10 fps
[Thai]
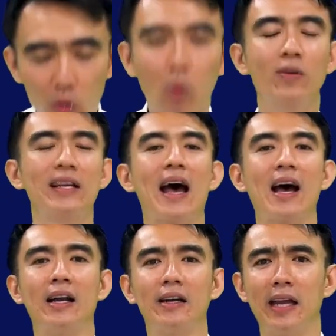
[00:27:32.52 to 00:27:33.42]
ทุกอย่าง
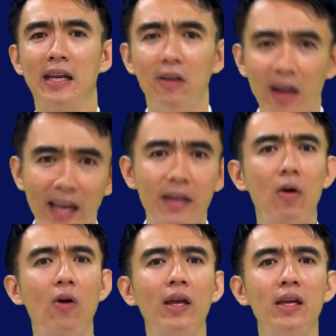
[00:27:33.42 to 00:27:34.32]
ในเรื่องเล็ก
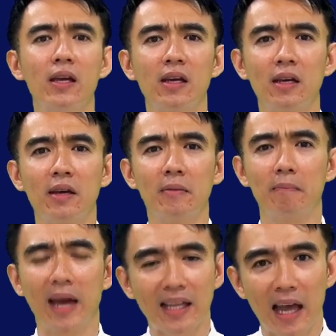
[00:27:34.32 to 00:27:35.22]
น้อย
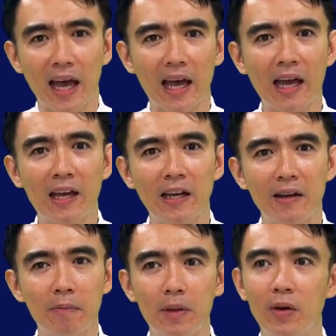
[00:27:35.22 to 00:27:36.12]
แม้แต่
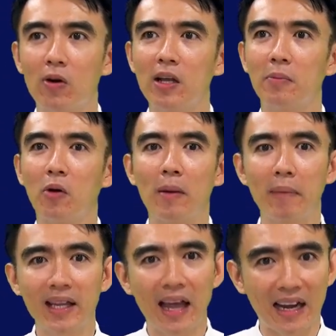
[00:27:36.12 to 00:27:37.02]
พี่น้องลีบอกว่า
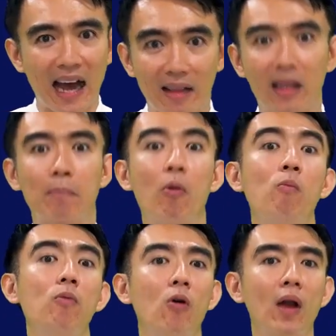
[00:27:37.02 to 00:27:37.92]
แม้แต่การตัดผม
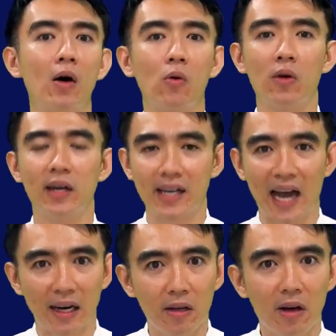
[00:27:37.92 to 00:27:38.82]
ของเรากา
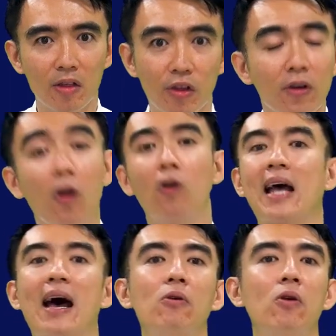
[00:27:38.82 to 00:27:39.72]
รเลือกซื้อรอง
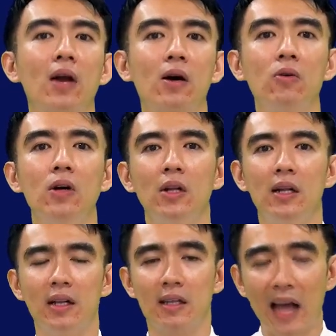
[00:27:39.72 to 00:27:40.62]
เท้าของเรา
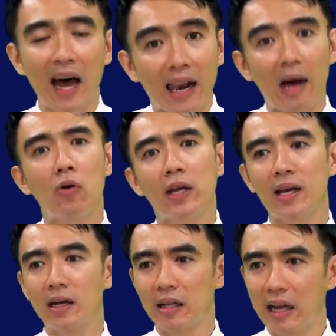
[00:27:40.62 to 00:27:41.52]
ถ้าเราเนี่ย
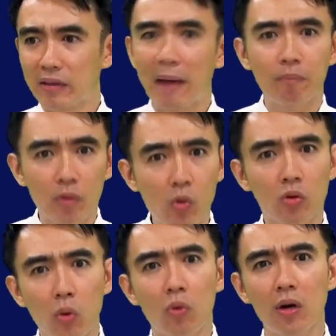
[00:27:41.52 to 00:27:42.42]
นำ
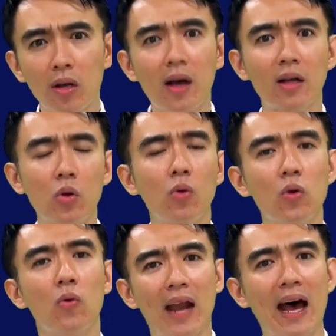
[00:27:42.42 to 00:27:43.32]
ทุกๆเรื่อง
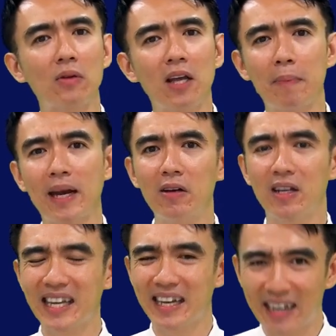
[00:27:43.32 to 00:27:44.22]
ทุกๆราวที่เป็นเรื่อง
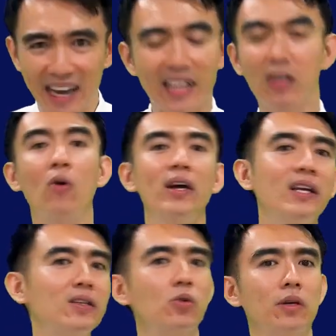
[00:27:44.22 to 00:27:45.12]
ที่เล็กน้อย
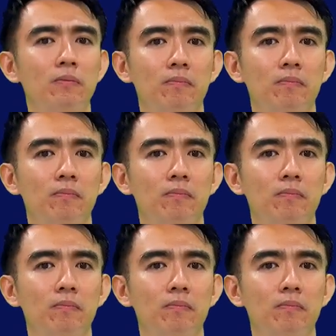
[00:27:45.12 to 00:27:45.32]
ที่สุด